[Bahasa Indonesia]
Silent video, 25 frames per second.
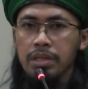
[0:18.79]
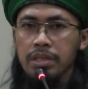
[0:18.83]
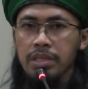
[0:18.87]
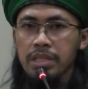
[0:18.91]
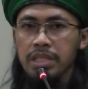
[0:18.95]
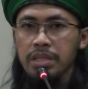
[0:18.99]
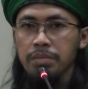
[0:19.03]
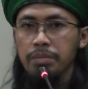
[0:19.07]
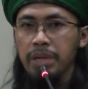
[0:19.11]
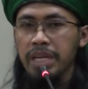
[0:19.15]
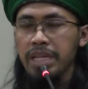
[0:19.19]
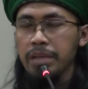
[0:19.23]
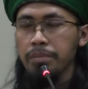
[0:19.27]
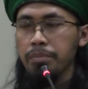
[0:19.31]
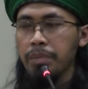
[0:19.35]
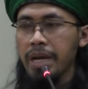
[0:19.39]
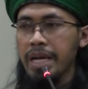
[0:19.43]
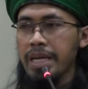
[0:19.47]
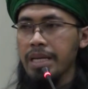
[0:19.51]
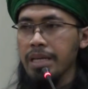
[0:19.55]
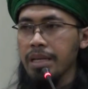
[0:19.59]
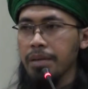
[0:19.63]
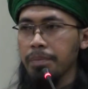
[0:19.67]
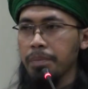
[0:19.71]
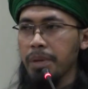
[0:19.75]

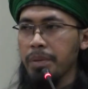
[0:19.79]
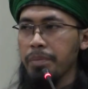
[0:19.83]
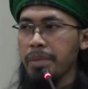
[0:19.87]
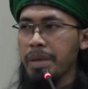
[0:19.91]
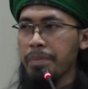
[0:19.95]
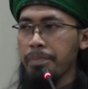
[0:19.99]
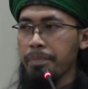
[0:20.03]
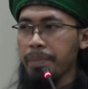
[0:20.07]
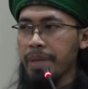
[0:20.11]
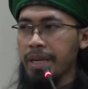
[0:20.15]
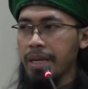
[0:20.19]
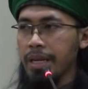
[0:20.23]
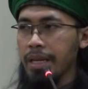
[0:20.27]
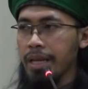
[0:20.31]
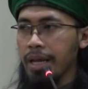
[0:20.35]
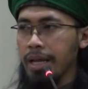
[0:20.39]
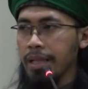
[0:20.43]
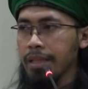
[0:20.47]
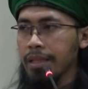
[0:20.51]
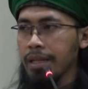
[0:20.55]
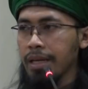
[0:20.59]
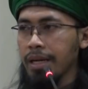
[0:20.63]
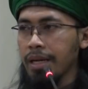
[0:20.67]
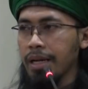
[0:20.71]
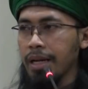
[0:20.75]
Sebaik-baik pemimpin di
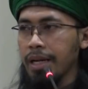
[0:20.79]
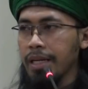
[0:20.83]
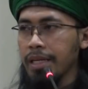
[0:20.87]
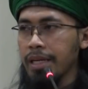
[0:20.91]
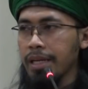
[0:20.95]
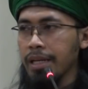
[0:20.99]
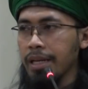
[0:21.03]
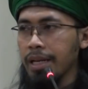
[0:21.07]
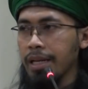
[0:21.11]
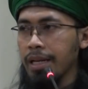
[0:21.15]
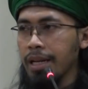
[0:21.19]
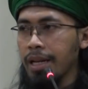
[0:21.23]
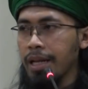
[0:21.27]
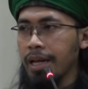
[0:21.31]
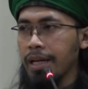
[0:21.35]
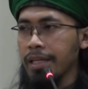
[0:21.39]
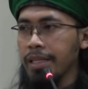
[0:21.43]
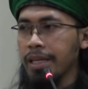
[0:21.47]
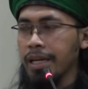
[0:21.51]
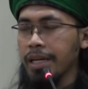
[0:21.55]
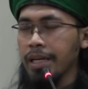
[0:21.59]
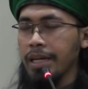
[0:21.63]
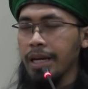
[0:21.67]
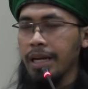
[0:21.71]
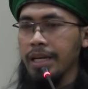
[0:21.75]
antara kalian adalah
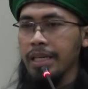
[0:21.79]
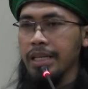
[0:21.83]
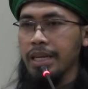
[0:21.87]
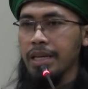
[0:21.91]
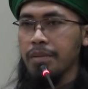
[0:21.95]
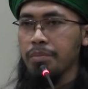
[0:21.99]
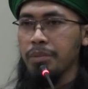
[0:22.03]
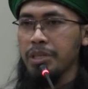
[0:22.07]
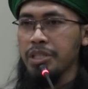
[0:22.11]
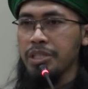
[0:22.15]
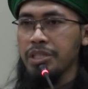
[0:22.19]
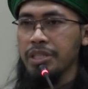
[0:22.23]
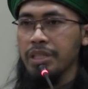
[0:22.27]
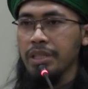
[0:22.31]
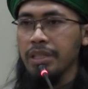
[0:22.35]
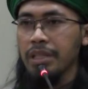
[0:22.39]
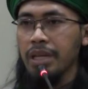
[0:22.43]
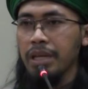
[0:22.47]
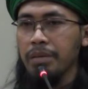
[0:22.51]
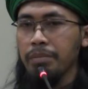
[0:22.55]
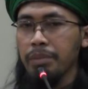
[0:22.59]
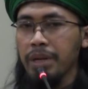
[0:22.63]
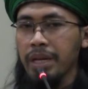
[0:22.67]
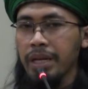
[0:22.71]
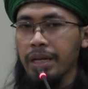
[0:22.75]
yang kalian
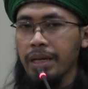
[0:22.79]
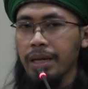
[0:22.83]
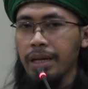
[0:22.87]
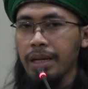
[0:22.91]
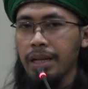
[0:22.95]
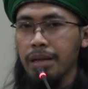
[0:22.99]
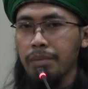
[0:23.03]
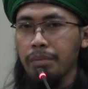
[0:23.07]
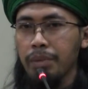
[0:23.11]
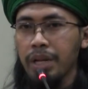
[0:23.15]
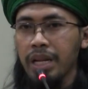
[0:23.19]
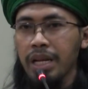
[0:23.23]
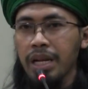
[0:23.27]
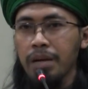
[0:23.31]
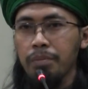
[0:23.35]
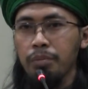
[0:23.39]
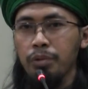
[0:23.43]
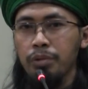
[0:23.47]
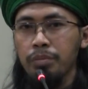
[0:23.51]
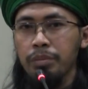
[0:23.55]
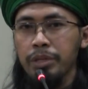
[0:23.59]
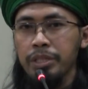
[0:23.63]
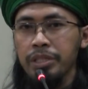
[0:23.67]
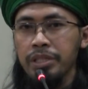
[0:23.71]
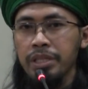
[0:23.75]
mencintai mereka dan mereka
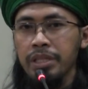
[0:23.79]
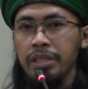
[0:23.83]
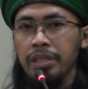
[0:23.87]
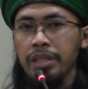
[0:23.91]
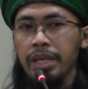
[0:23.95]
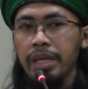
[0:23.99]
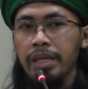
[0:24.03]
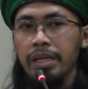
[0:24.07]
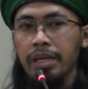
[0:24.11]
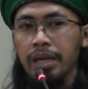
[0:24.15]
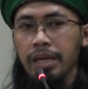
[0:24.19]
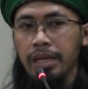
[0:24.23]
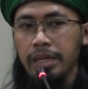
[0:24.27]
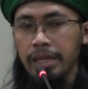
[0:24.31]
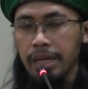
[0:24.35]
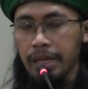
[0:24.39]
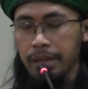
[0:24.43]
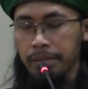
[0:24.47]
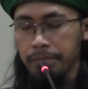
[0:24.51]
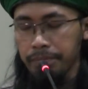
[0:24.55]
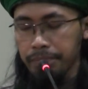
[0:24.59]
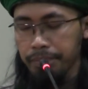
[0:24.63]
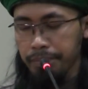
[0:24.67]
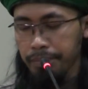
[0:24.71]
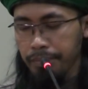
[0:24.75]
pun mencintai kalian.